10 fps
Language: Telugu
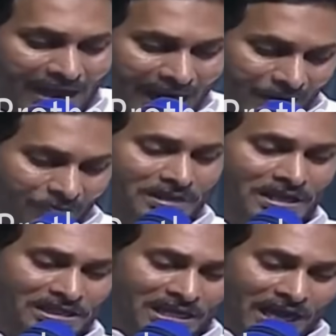
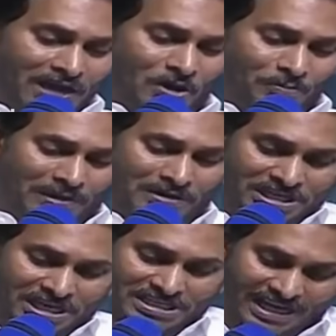అవినీతి ఆరోపణలు
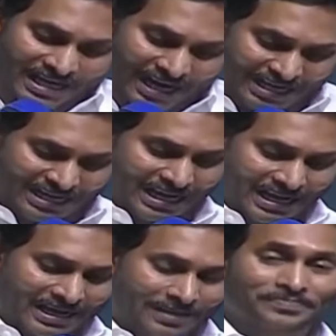చేసిన నాటికి
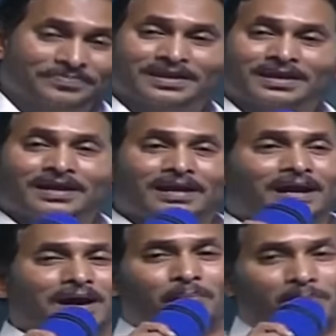
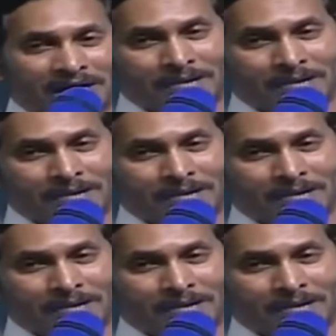మనం